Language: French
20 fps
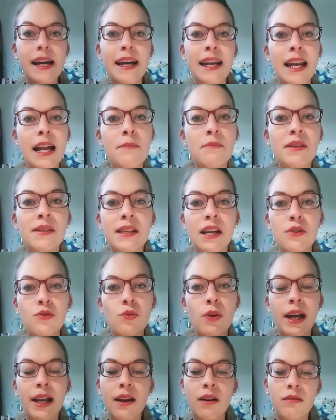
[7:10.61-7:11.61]
La mise à
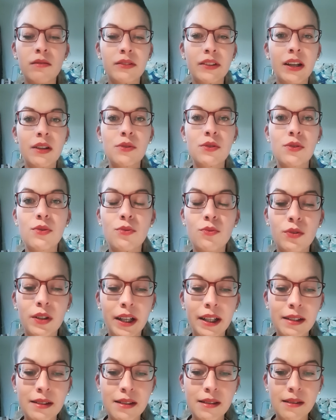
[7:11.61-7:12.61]
jour, elle est en train de se
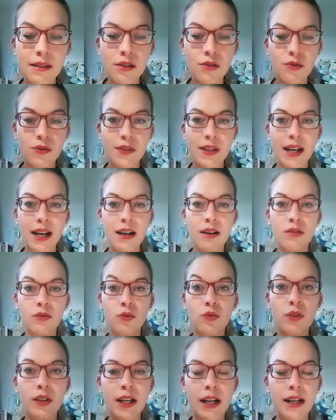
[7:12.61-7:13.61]
concrétiser jusqu'à, en
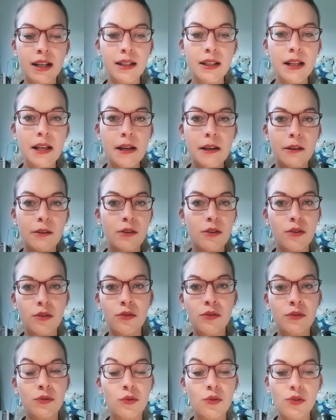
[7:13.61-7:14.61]
tout cas, euh,
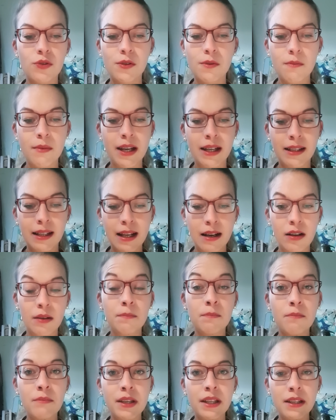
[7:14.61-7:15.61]
une, deux semaines, là,
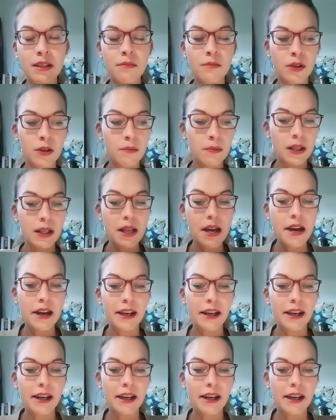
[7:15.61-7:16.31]
minimum.